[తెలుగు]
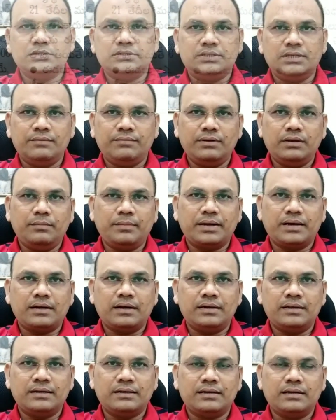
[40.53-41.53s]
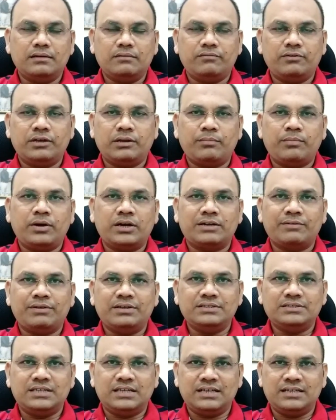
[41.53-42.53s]
సివిల్ మెకానికల్ ఫిల్అప్ కావడం
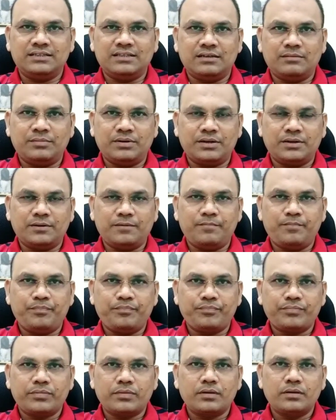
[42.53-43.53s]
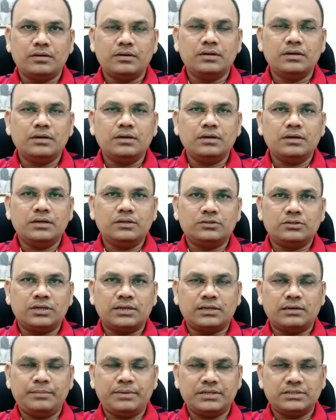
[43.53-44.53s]
అనేది అనమాట సో
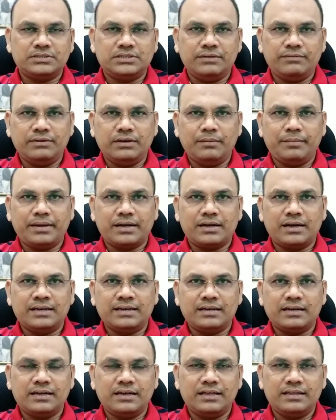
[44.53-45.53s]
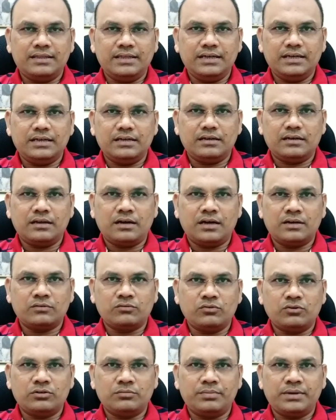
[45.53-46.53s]
ఇక్కడ మీకు సివిల్ మెకానికల్ అనేది నాన్
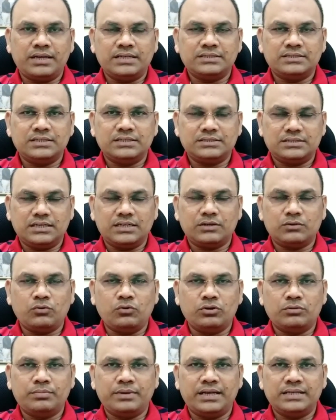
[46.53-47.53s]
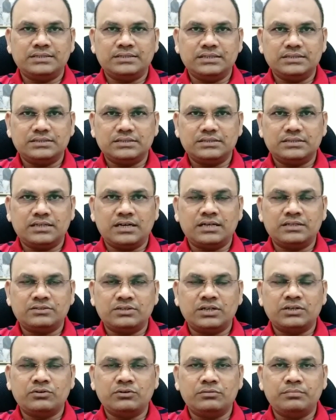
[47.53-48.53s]
కోర్ బ్రాంచెస్ అంటే కోర్ బ్రాంచెస్ నాన్
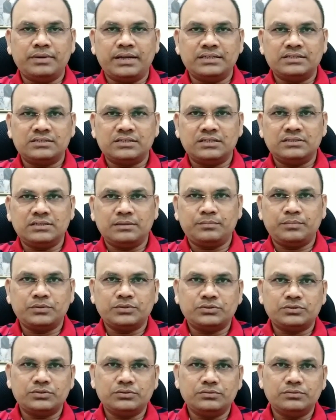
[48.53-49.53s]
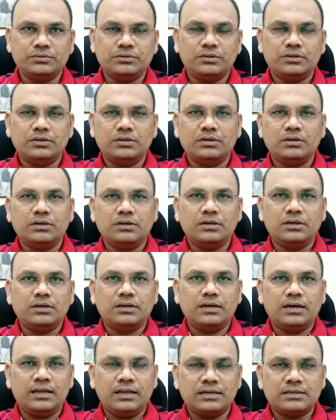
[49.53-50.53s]
సర్క్యూట్ బ్రాంచెస్ అని చెప్పొచ్చు
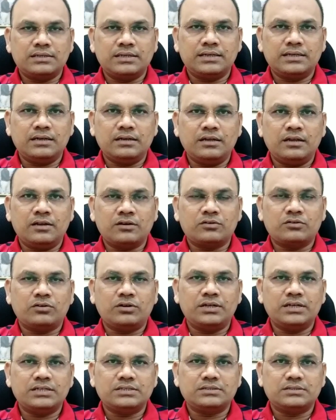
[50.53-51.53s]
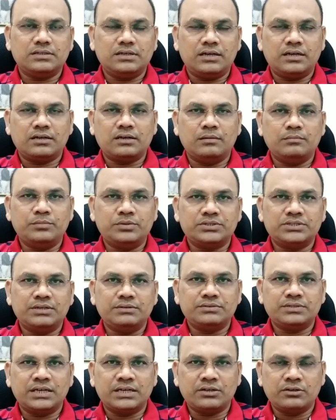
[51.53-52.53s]
ఎలక్ట్రికల్ ఎలక్ట్రానిక్స్ అండ్ కంప్యూటర్స్
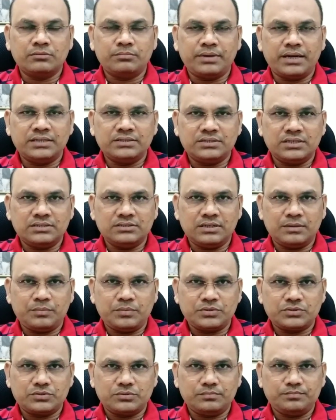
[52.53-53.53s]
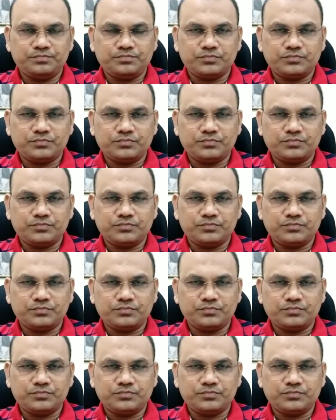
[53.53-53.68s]
అనేది సర్క్యూట్ బ్రాంచెస్ అని చెప్పొచ్చు